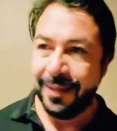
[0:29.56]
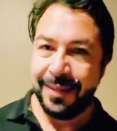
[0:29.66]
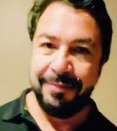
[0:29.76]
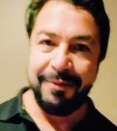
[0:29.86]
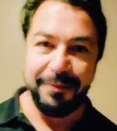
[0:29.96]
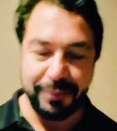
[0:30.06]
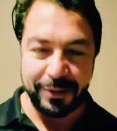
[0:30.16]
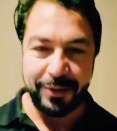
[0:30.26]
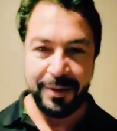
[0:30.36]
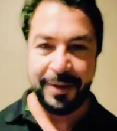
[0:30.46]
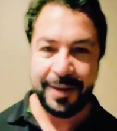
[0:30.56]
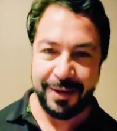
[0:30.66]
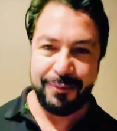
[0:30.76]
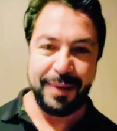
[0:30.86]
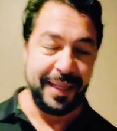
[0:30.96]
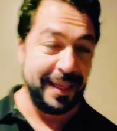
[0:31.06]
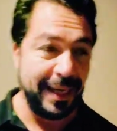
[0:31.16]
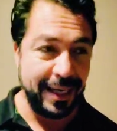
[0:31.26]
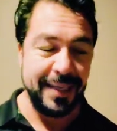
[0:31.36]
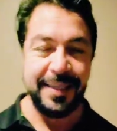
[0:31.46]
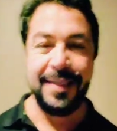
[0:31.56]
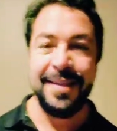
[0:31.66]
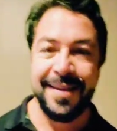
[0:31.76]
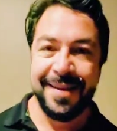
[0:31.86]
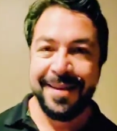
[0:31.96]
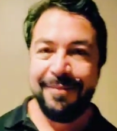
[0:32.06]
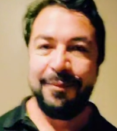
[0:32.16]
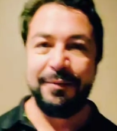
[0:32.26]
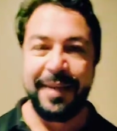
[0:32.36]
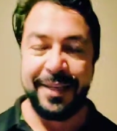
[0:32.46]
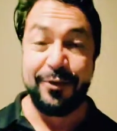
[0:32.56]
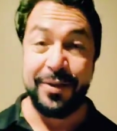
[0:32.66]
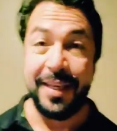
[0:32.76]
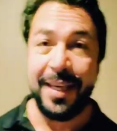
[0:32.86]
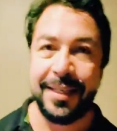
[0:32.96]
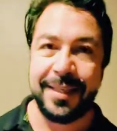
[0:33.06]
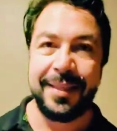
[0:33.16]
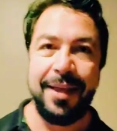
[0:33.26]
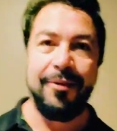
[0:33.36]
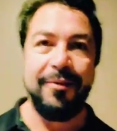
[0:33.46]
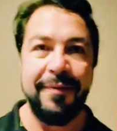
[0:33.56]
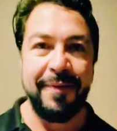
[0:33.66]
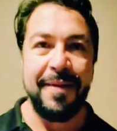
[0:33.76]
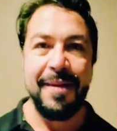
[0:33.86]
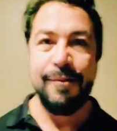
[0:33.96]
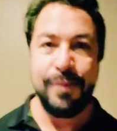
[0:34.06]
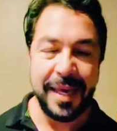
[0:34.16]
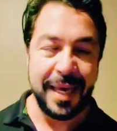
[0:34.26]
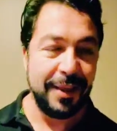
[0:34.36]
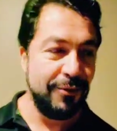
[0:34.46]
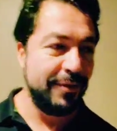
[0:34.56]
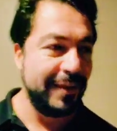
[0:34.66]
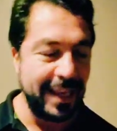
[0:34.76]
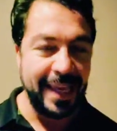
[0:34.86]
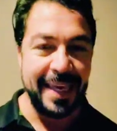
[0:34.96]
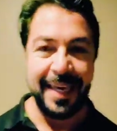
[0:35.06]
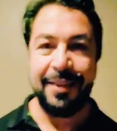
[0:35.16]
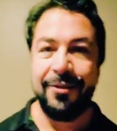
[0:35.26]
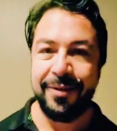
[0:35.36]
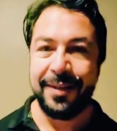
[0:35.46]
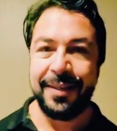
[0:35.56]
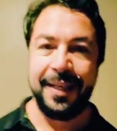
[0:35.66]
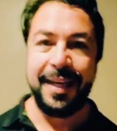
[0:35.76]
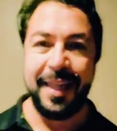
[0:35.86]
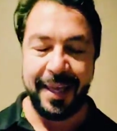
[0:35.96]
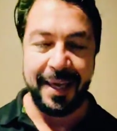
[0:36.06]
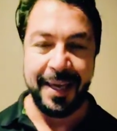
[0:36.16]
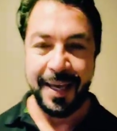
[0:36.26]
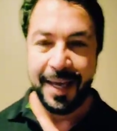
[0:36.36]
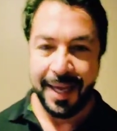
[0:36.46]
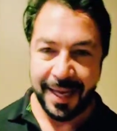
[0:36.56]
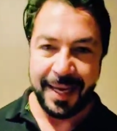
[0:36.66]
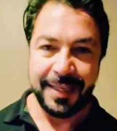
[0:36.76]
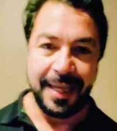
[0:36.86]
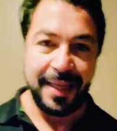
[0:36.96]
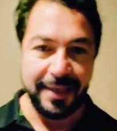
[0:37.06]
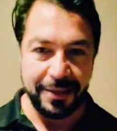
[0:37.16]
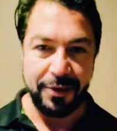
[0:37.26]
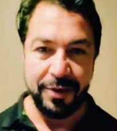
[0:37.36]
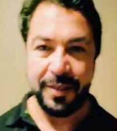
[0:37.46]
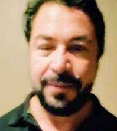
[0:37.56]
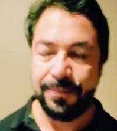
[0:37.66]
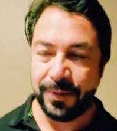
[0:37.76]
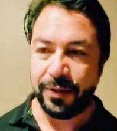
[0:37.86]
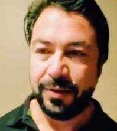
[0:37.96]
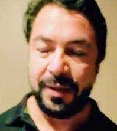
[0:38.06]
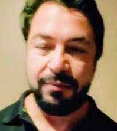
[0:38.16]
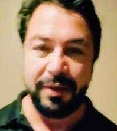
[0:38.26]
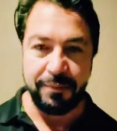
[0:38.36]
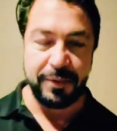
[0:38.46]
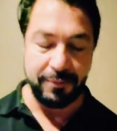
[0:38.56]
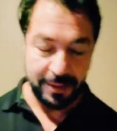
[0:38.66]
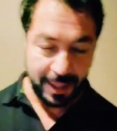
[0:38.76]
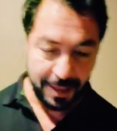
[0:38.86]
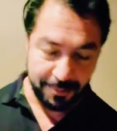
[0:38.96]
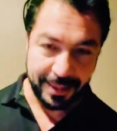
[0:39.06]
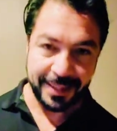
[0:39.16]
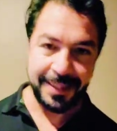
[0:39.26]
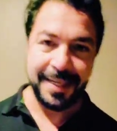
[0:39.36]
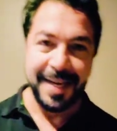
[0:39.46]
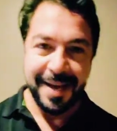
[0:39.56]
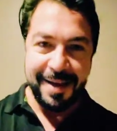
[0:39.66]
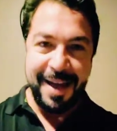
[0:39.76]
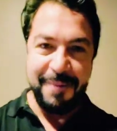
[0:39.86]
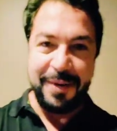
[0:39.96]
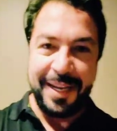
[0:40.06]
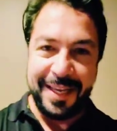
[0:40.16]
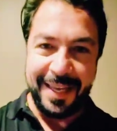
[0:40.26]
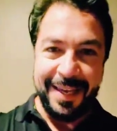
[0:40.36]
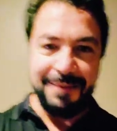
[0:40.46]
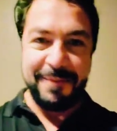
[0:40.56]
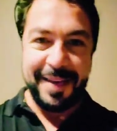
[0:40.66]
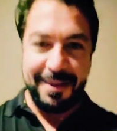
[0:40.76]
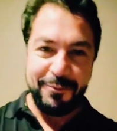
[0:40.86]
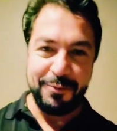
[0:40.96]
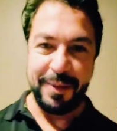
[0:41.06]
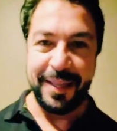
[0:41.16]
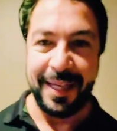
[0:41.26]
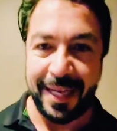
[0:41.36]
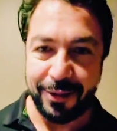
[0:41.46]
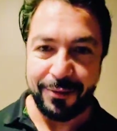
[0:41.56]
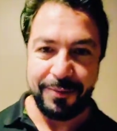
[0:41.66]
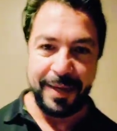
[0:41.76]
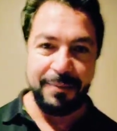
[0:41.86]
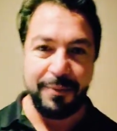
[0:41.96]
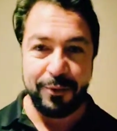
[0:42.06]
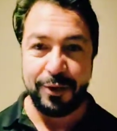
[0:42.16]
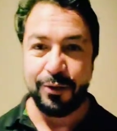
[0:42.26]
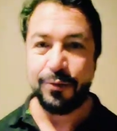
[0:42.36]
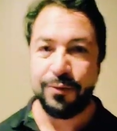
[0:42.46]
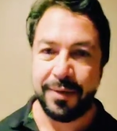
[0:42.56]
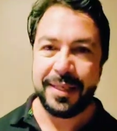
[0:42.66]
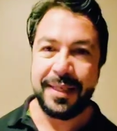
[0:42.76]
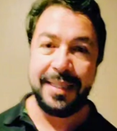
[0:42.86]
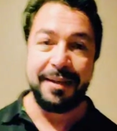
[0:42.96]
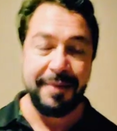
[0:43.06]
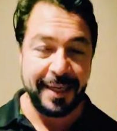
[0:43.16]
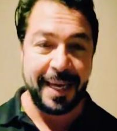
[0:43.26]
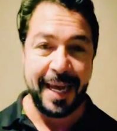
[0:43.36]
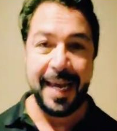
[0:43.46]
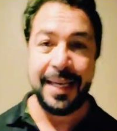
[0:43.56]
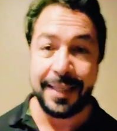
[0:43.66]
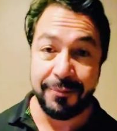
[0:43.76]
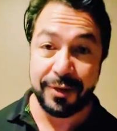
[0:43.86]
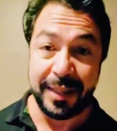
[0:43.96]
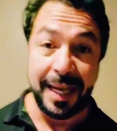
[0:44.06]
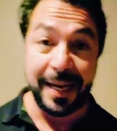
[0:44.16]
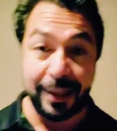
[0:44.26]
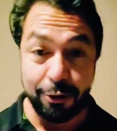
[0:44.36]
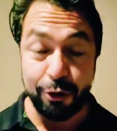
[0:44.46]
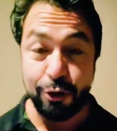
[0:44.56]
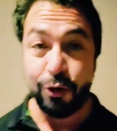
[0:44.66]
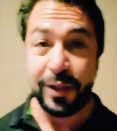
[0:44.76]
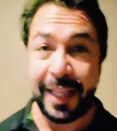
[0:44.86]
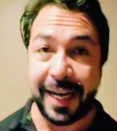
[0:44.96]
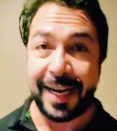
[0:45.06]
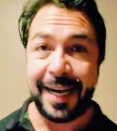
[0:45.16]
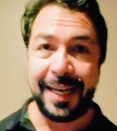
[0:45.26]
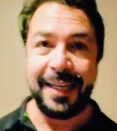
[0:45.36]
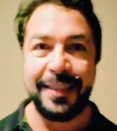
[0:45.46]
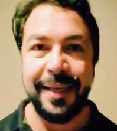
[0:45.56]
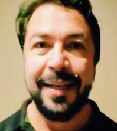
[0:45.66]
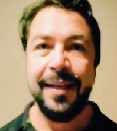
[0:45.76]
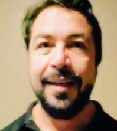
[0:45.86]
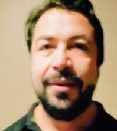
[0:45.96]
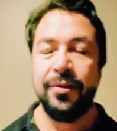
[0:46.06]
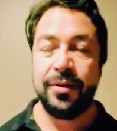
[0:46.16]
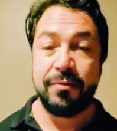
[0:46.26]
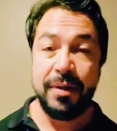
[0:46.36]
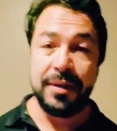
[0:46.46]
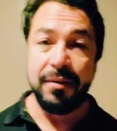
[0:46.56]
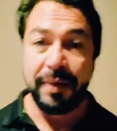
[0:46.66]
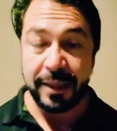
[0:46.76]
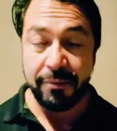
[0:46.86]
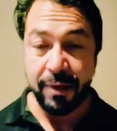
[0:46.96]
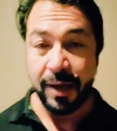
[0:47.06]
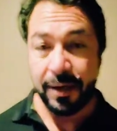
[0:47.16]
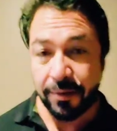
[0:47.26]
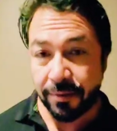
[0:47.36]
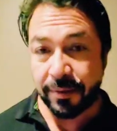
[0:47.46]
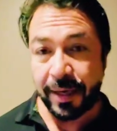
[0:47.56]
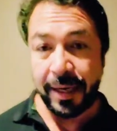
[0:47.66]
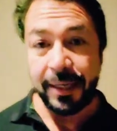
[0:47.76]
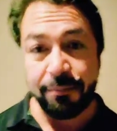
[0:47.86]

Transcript: Y bueno, pues hoy quiero platicarles pues, varias cosillas que he estado viendo y leyendo acerca de las adicciones. Entonces, bueno, pues no está de más ahí para que vayamos platicando, vayan poniendo sus dudas. Ya saben que estamos en el reto No te rajes. Entonces, ¿cuál es el objetivo del reto No te rajes?